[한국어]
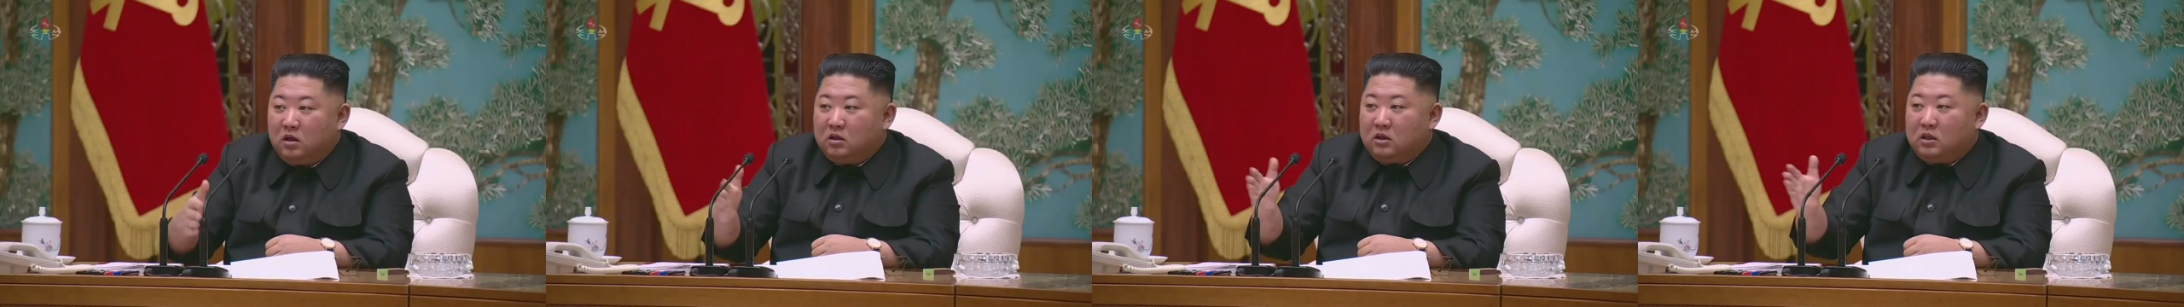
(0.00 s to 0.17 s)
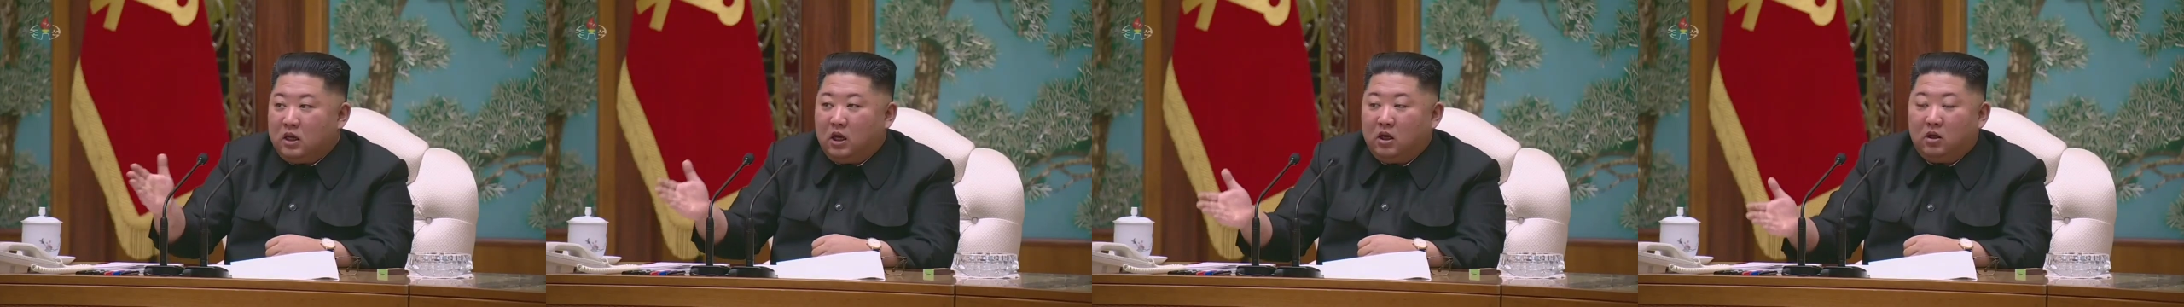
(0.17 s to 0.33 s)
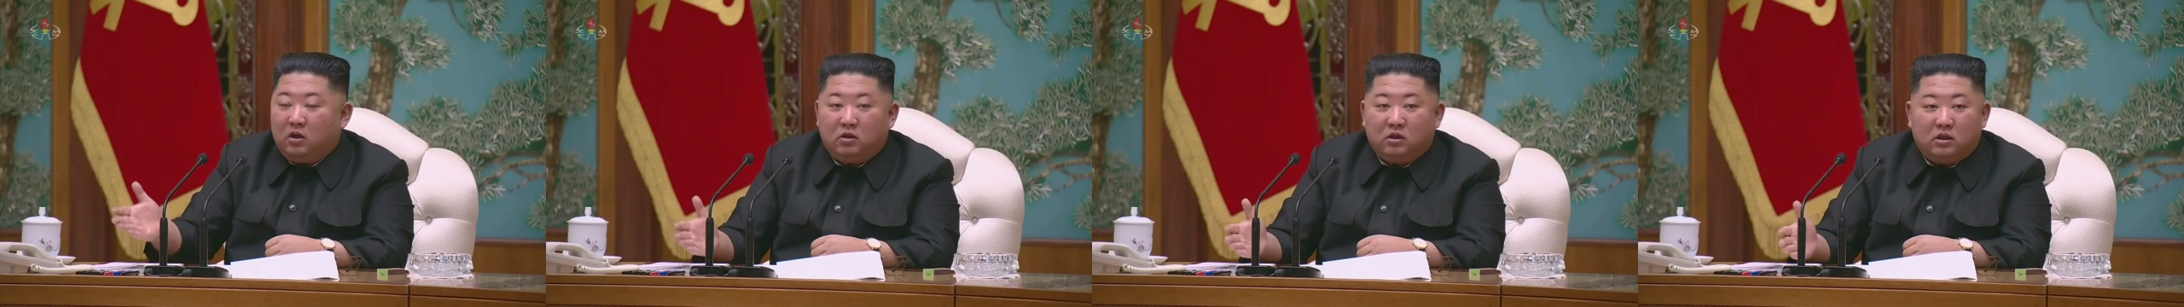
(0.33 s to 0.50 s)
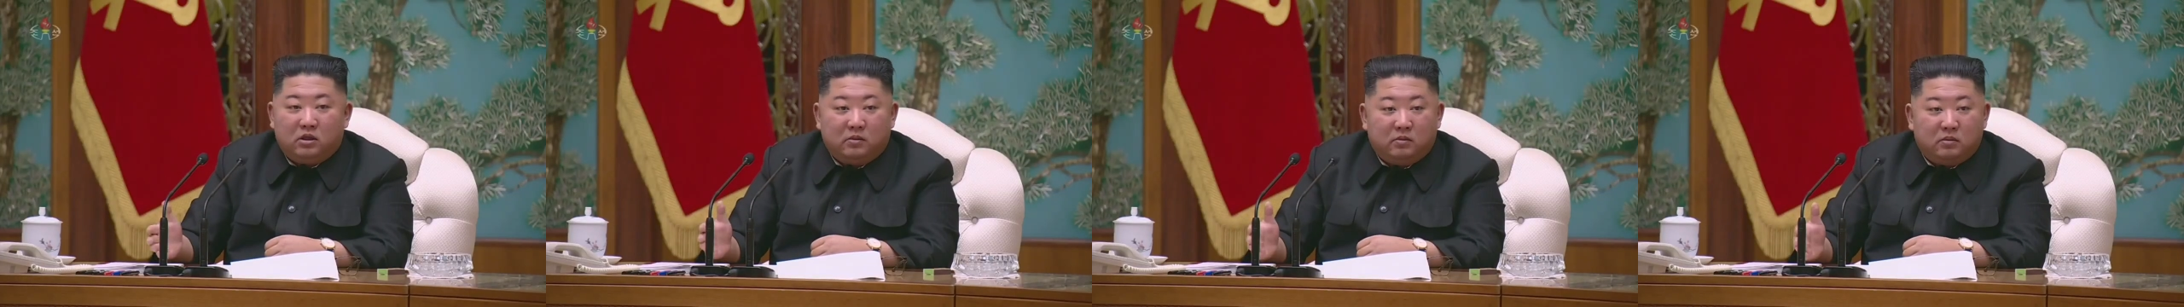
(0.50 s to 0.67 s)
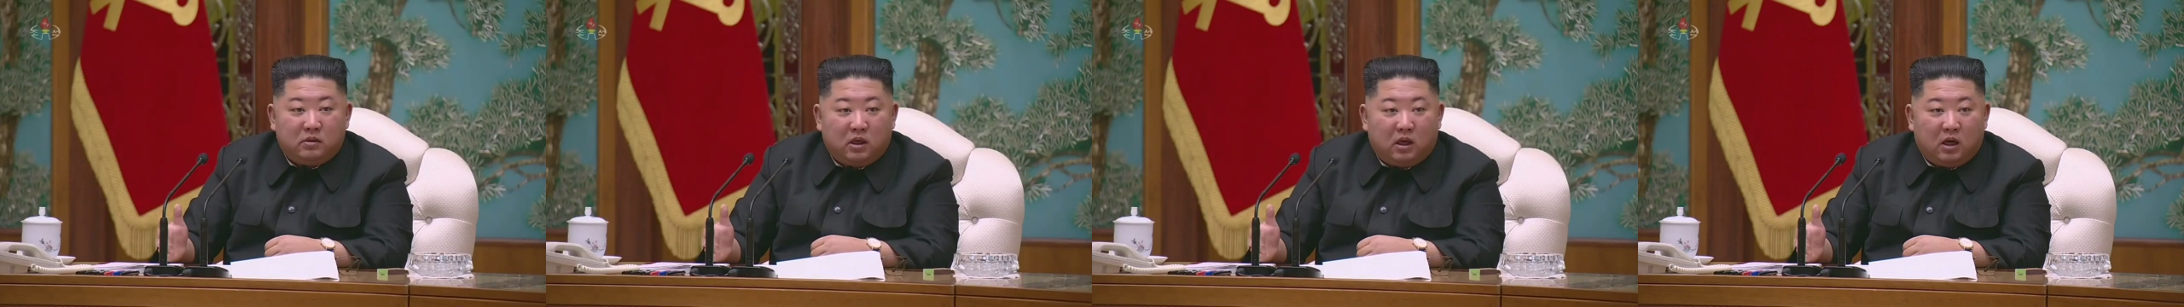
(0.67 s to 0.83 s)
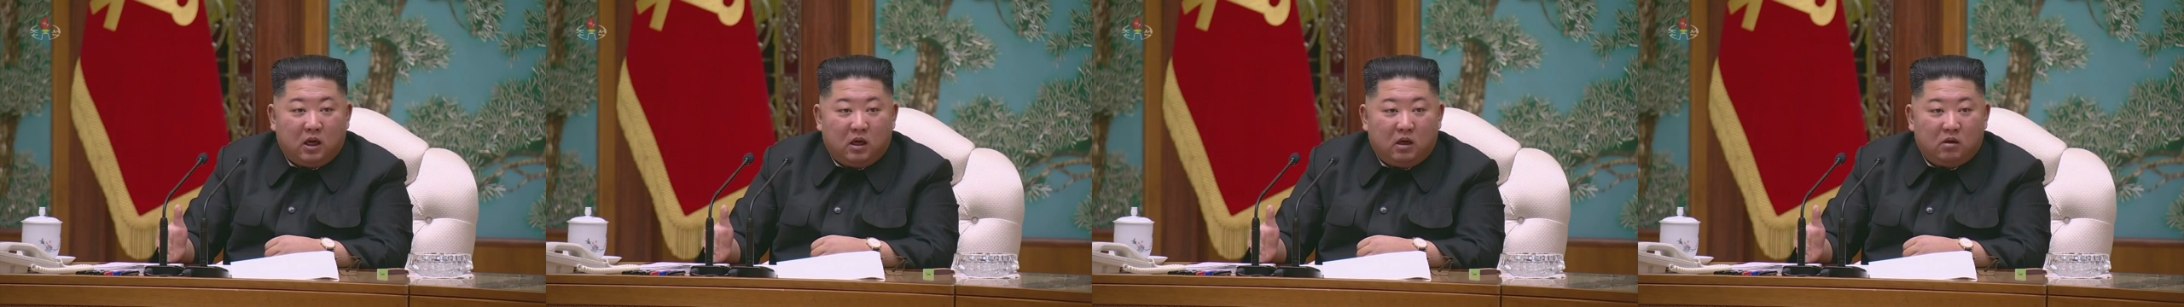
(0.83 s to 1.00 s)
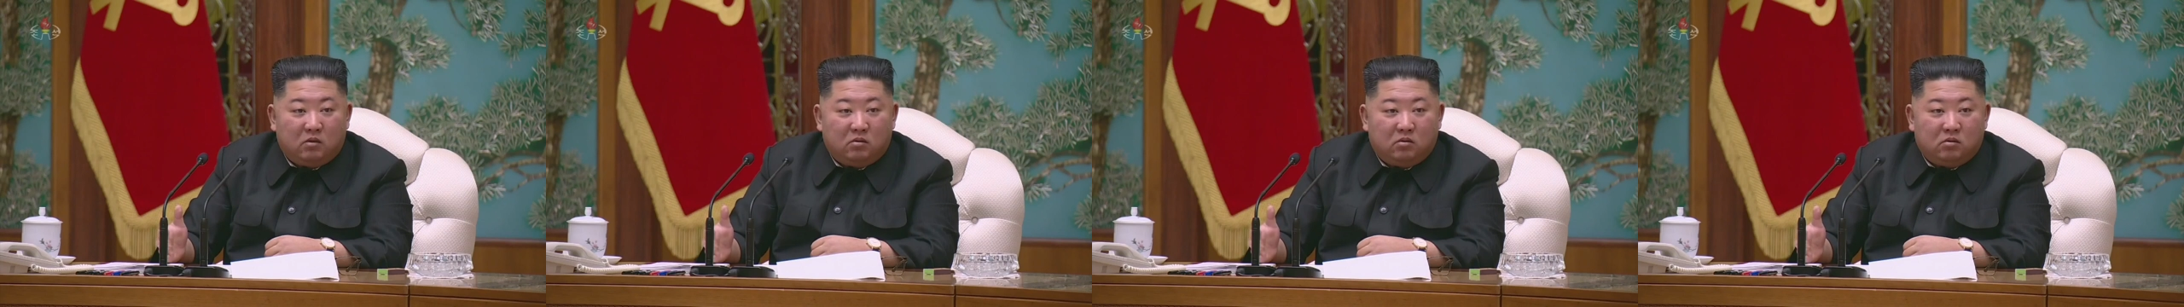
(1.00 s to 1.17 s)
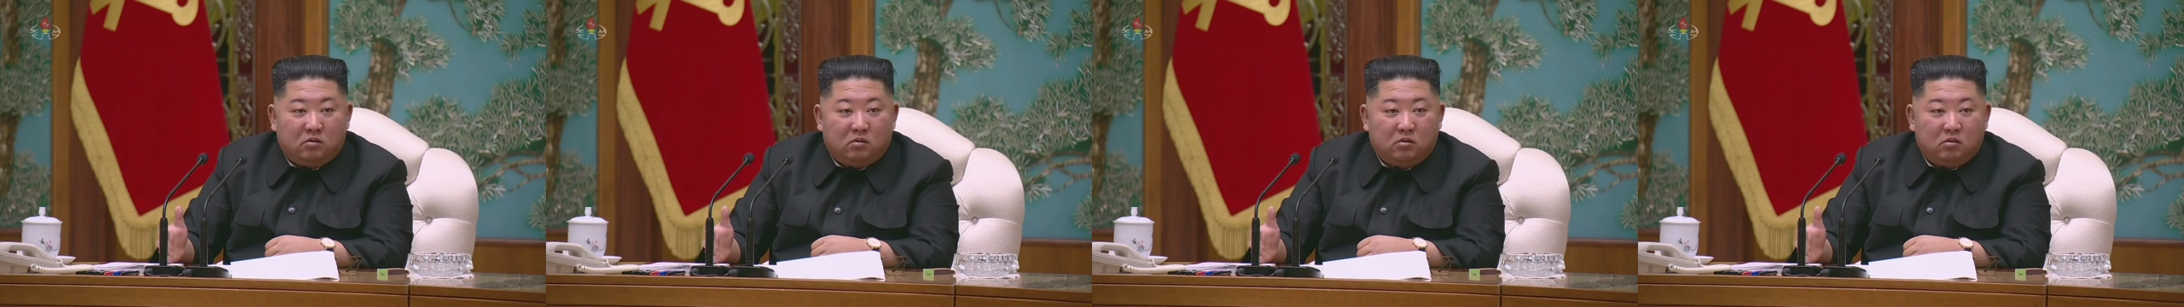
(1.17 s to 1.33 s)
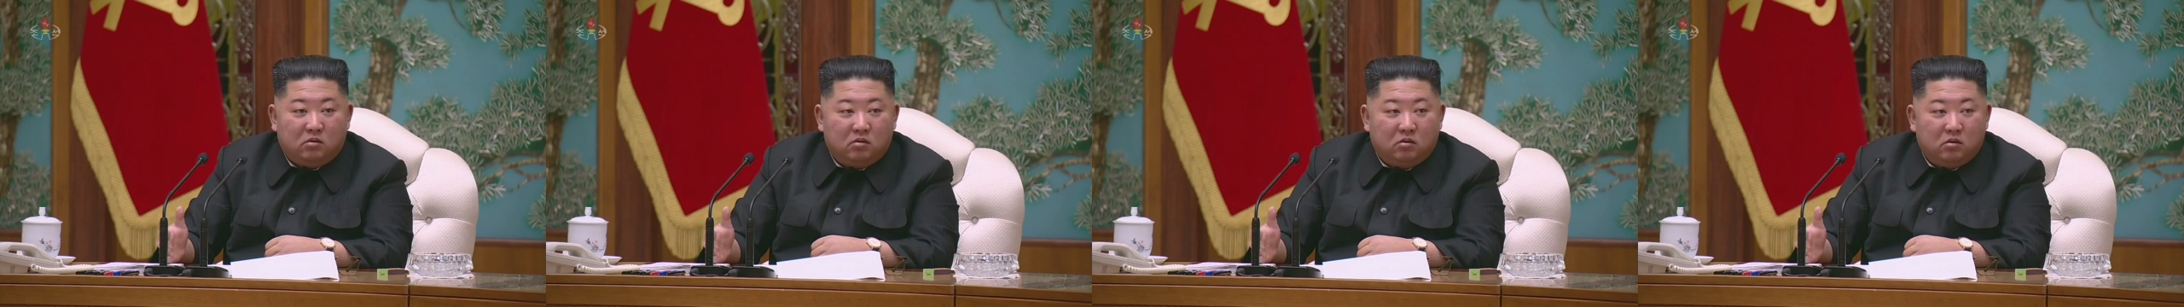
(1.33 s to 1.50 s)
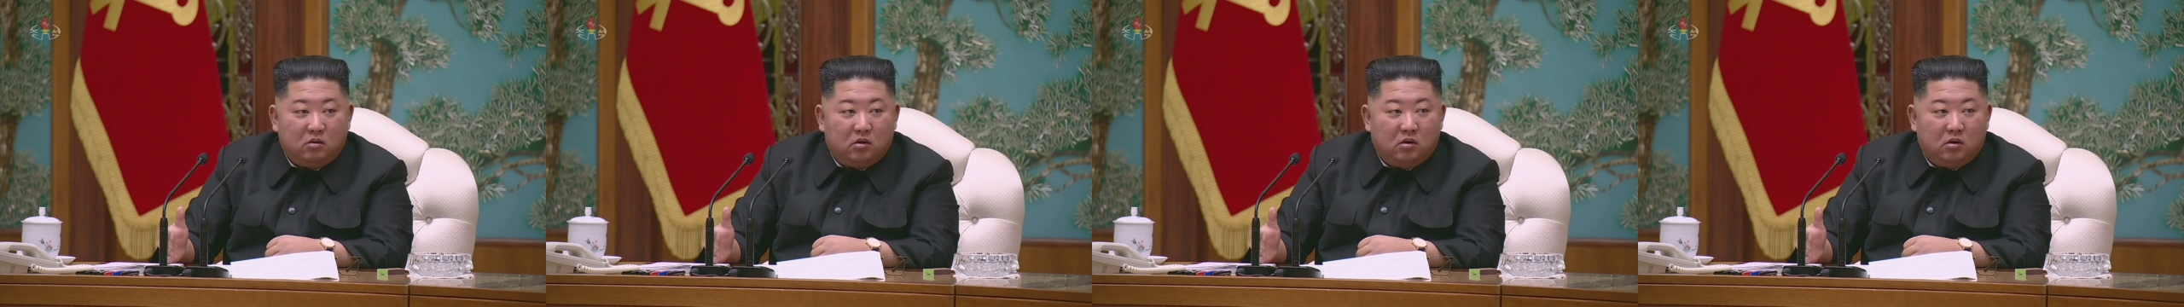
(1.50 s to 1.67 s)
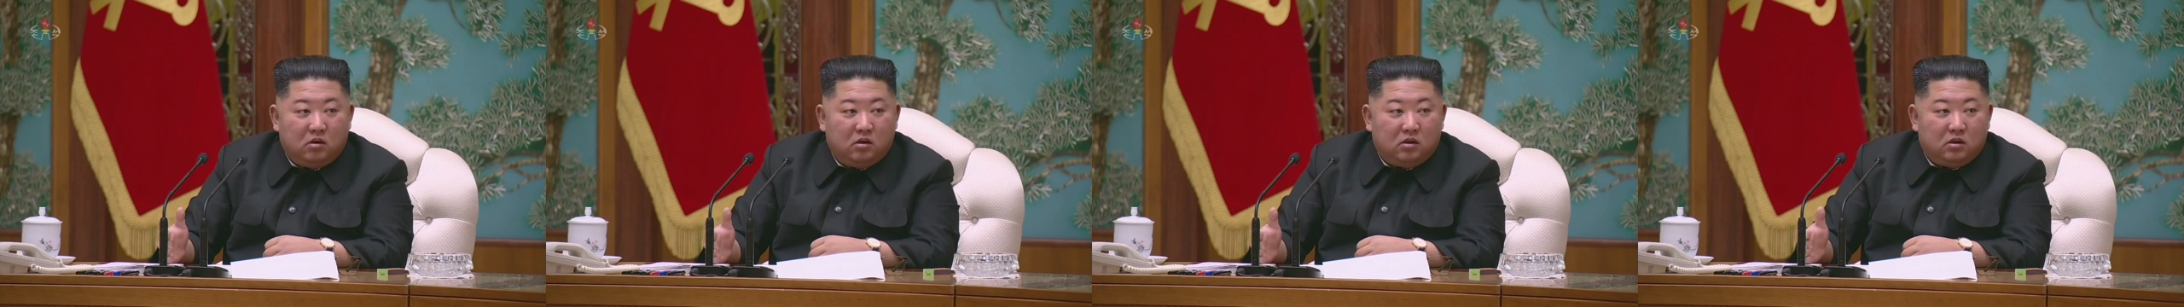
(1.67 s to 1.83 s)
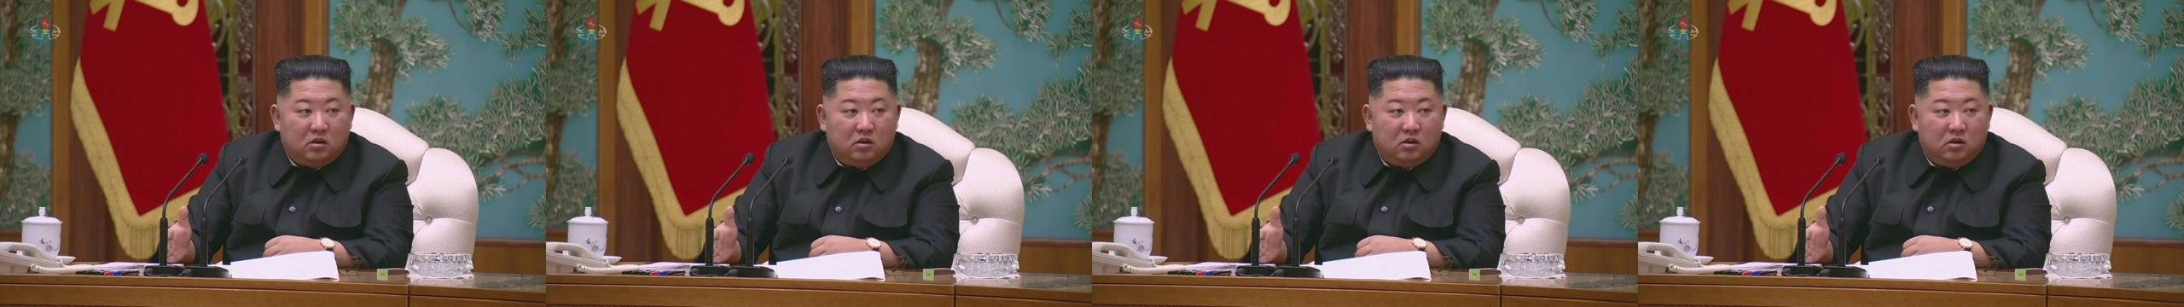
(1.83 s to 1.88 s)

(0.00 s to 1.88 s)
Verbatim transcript: 조선민주주의인민공화국